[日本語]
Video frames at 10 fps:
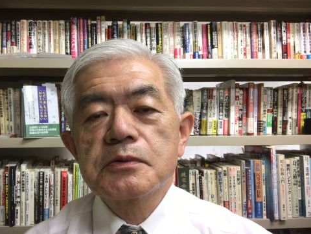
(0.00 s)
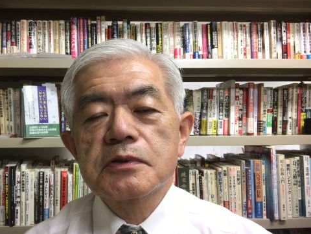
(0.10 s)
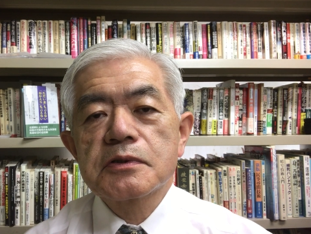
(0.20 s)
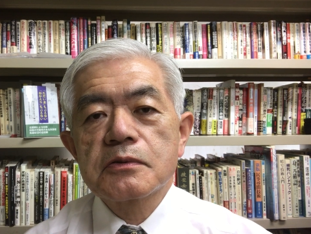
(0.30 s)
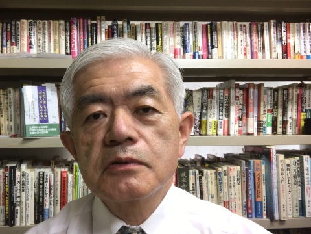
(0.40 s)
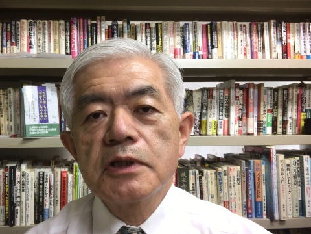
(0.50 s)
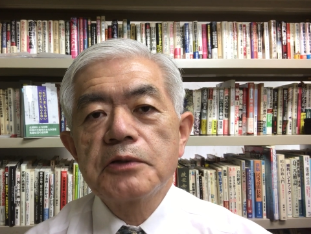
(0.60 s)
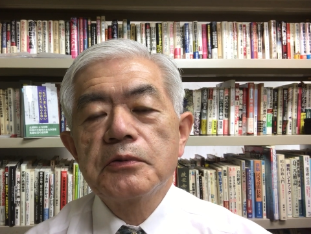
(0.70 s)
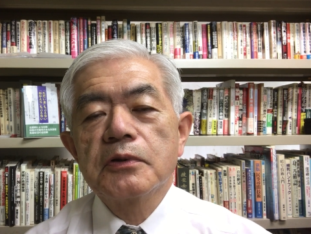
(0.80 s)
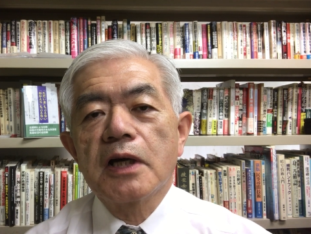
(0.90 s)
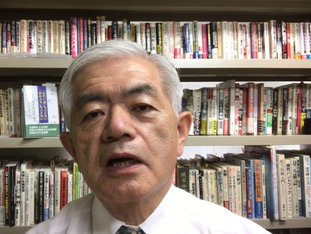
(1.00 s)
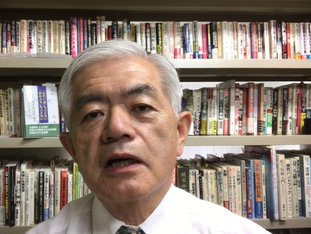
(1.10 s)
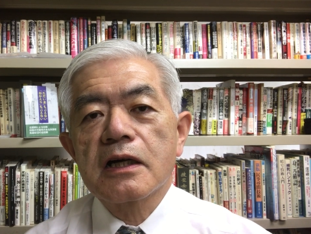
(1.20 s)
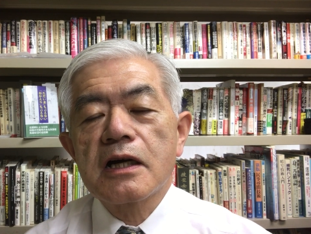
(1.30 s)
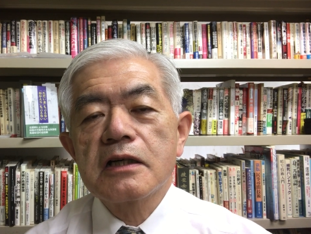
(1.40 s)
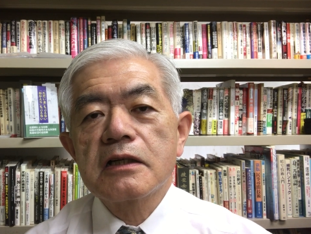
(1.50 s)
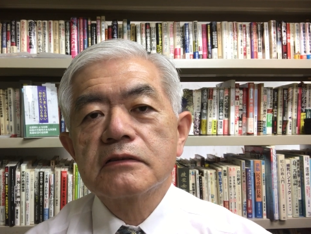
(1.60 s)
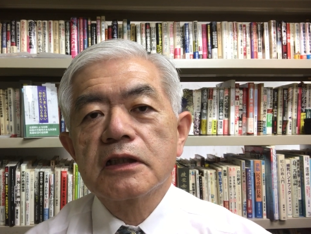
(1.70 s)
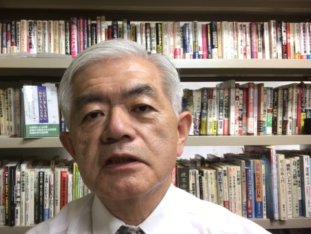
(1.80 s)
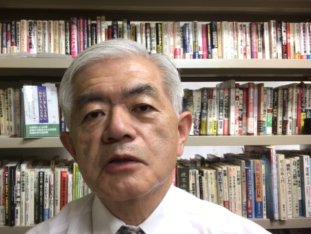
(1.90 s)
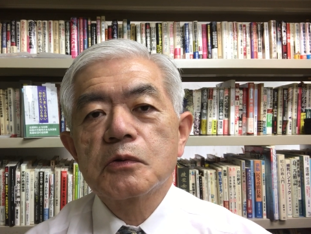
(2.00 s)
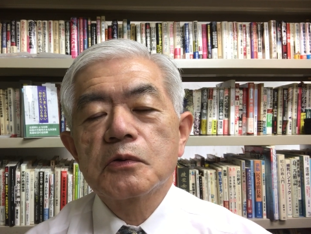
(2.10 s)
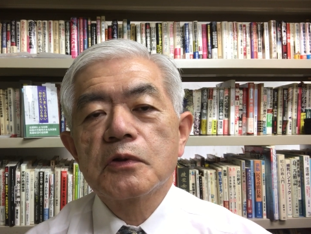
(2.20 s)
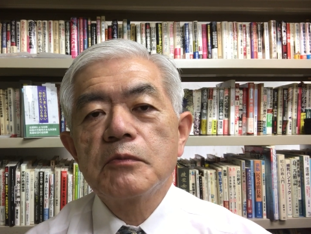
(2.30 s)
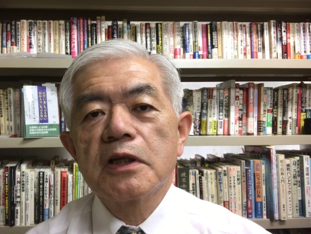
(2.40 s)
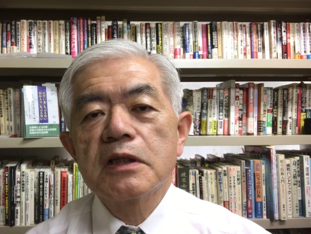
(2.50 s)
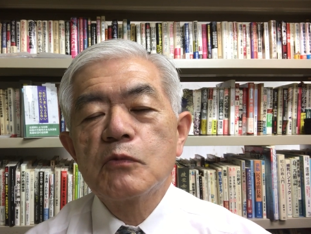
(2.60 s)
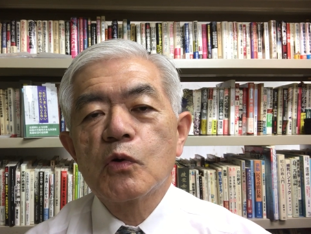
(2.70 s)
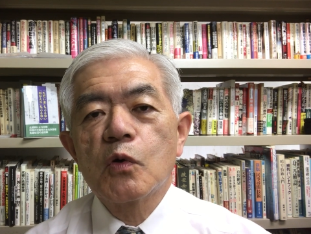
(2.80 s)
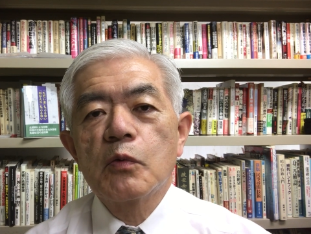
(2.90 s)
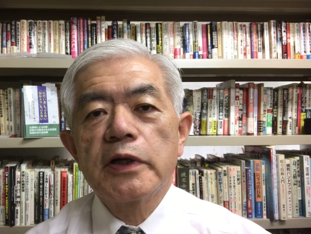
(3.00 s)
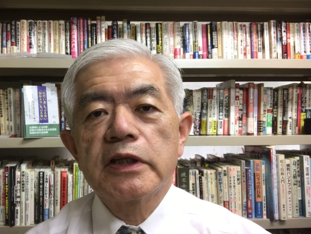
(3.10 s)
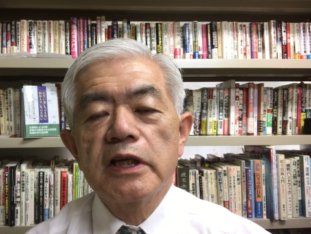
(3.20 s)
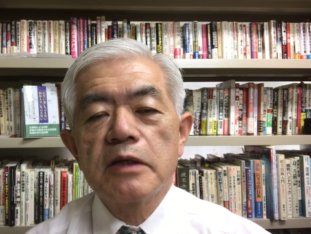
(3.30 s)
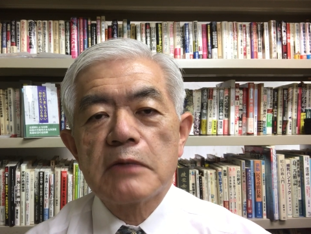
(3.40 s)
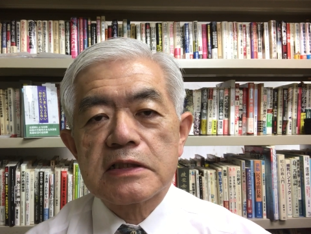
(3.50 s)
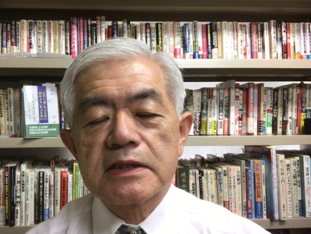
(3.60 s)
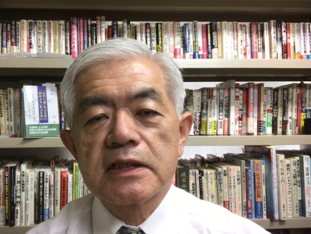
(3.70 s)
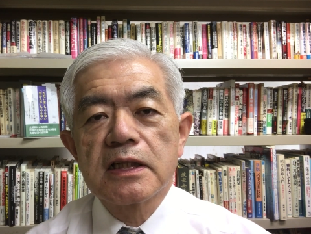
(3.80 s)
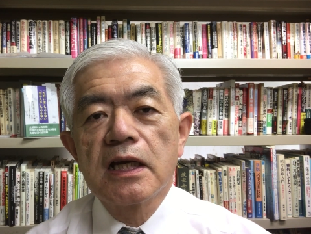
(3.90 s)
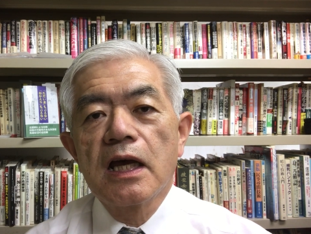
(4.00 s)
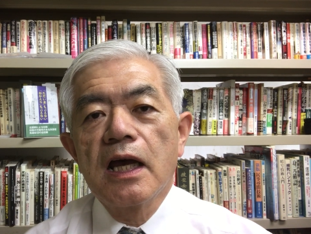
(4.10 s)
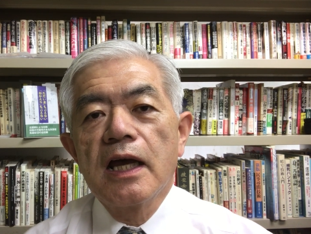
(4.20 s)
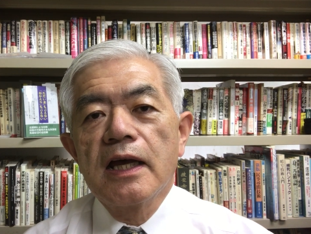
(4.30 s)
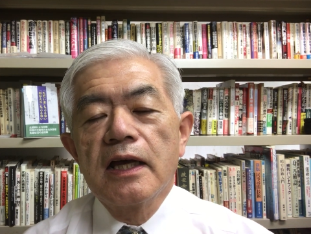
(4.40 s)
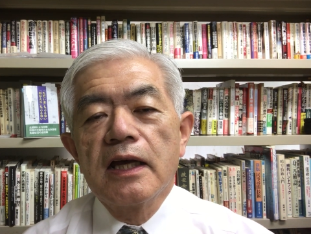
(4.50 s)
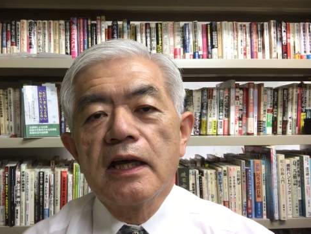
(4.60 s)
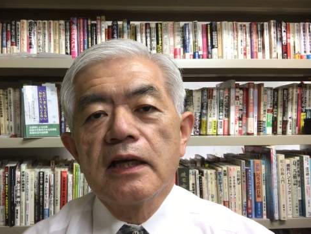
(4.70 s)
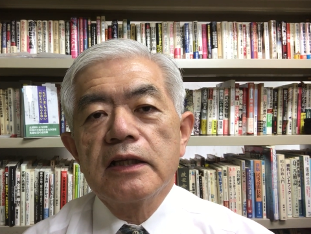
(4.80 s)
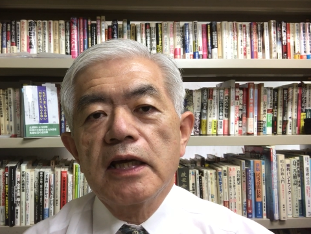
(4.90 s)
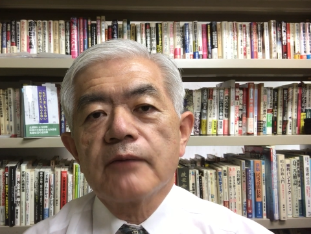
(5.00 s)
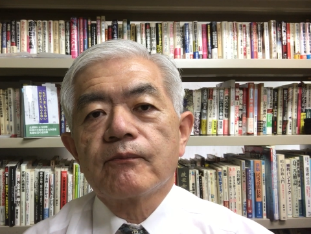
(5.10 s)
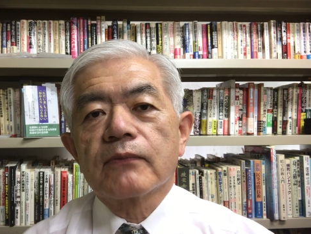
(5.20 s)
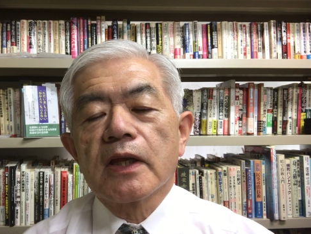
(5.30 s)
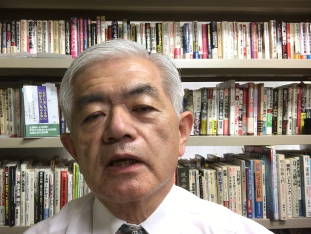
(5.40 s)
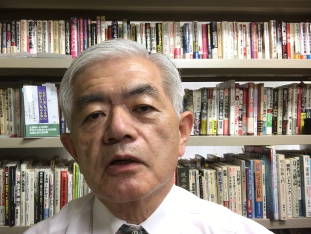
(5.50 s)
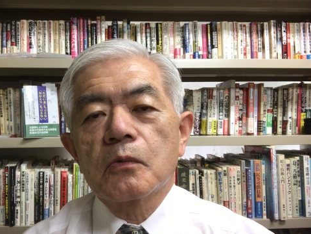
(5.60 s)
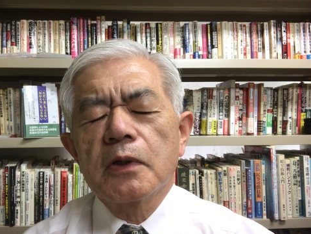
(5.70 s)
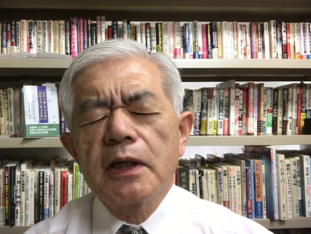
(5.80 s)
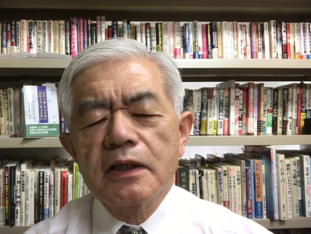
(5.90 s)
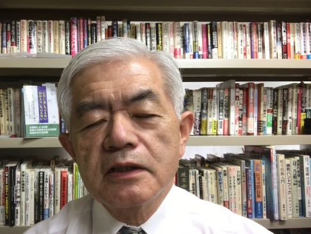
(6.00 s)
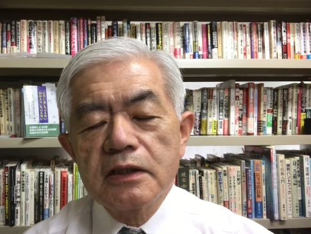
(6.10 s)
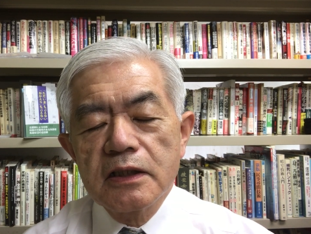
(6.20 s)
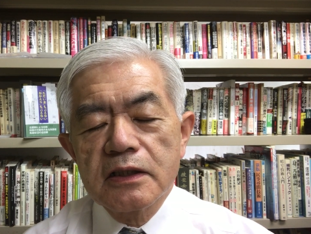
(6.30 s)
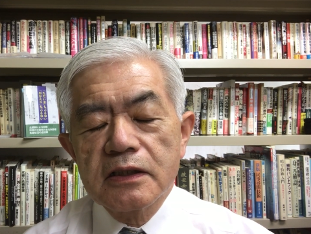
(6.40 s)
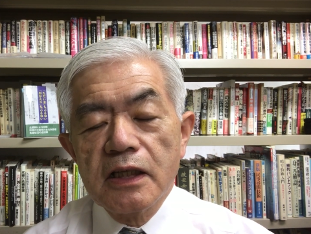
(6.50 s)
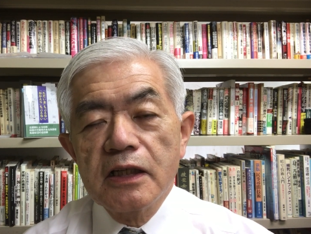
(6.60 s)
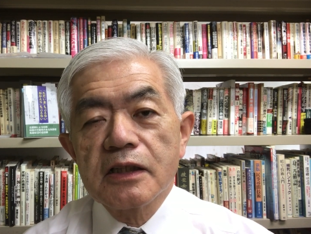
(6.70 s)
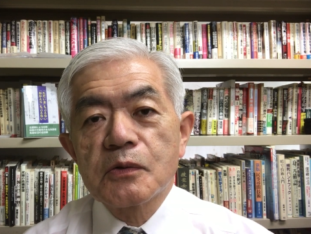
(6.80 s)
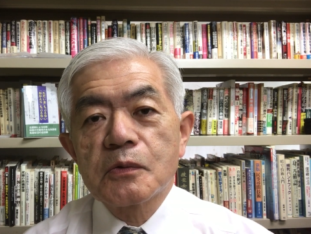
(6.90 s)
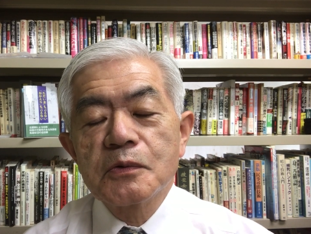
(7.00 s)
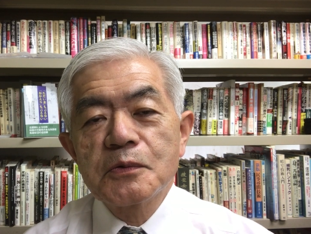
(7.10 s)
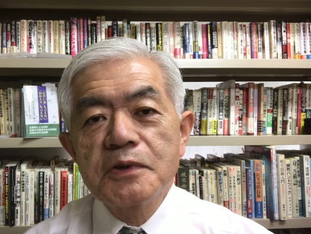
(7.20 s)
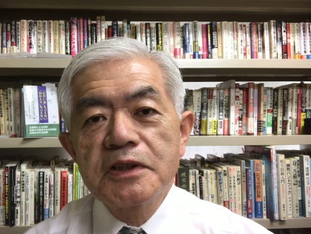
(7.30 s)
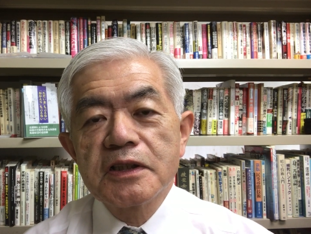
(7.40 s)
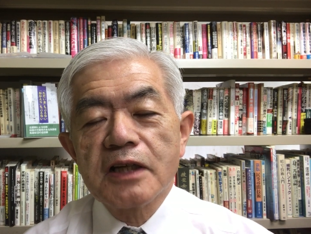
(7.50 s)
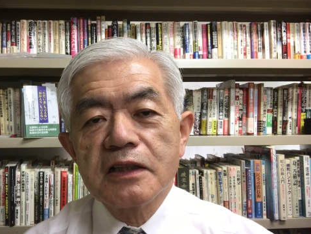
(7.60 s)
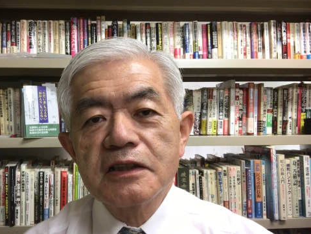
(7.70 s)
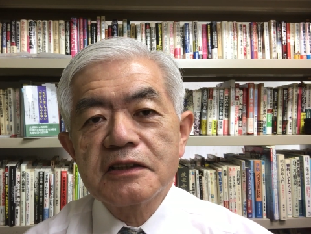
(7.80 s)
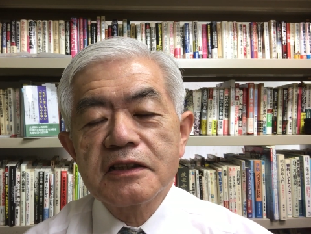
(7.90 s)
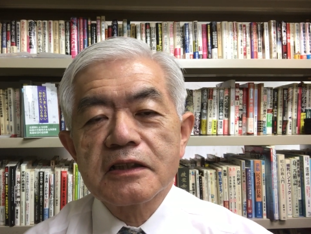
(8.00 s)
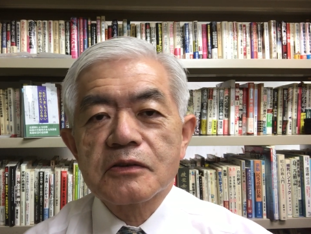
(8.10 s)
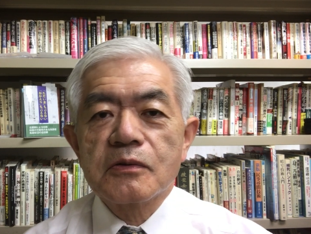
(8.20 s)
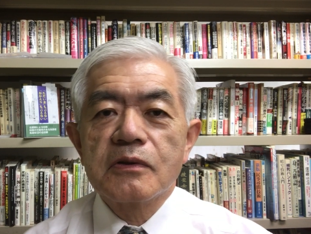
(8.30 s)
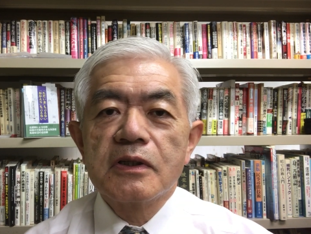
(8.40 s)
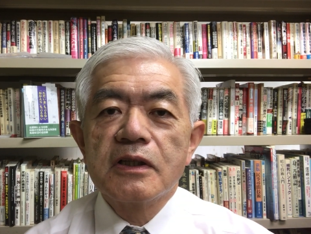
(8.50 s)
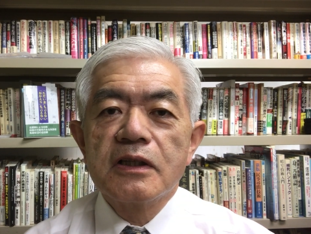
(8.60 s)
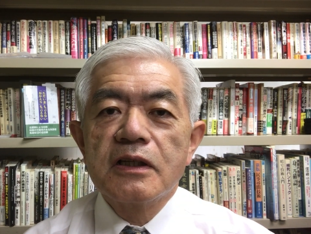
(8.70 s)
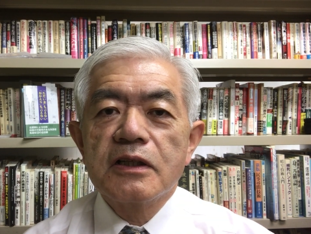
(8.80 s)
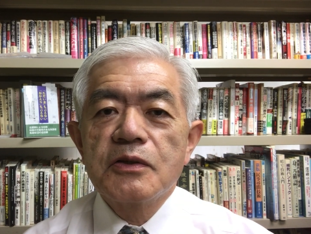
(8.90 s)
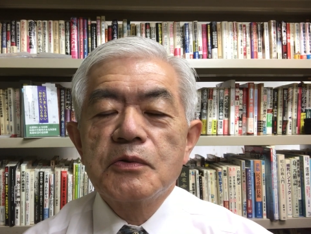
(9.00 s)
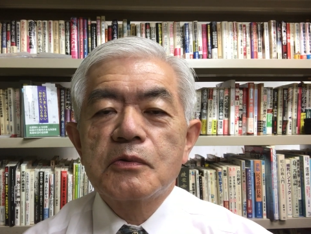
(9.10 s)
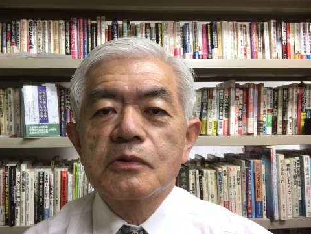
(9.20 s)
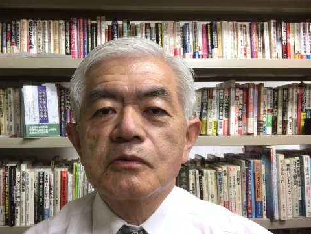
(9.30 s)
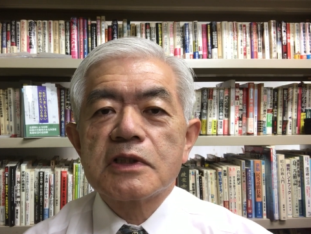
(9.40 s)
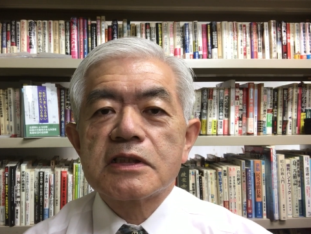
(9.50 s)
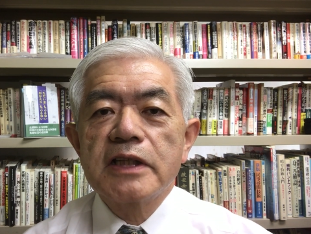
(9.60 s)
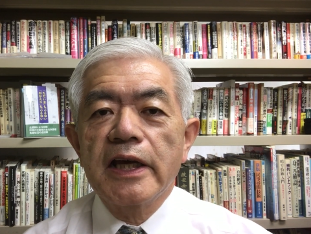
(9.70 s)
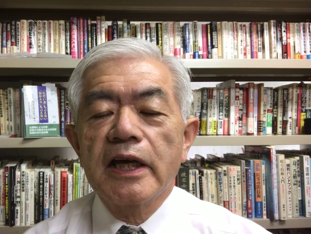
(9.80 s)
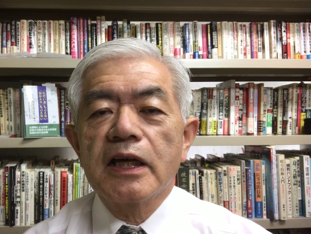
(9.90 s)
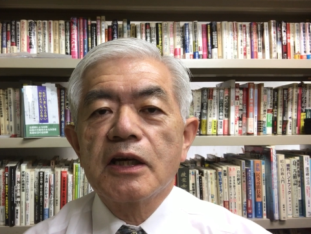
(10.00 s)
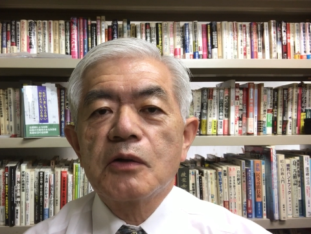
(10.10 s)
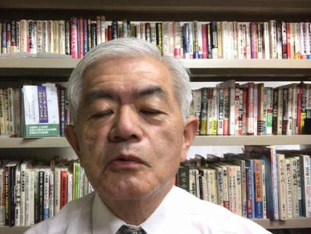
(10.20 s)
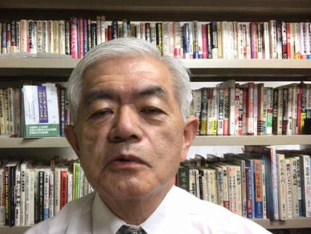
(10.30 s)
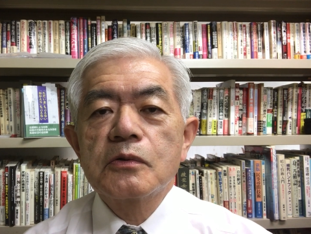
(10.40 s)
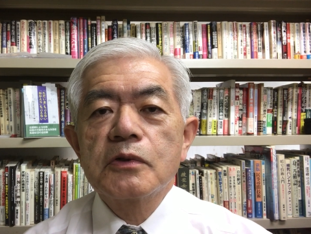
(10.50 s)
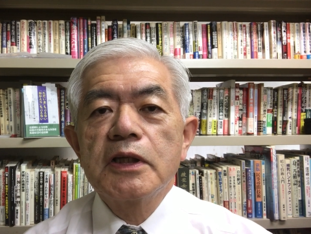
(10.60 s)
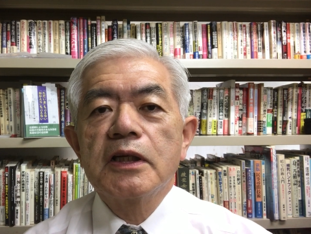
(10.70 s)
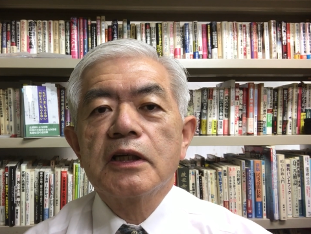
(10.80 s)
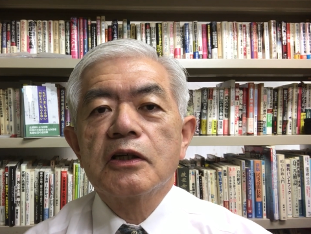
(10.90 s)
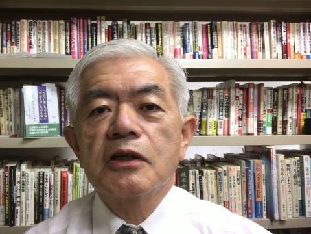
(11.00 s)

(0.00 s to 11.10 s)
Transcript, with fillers: を突っ込んでいくような感覚だったことを今でも覚えています。でこれやってて一体この国って何だったんだということをですね本当に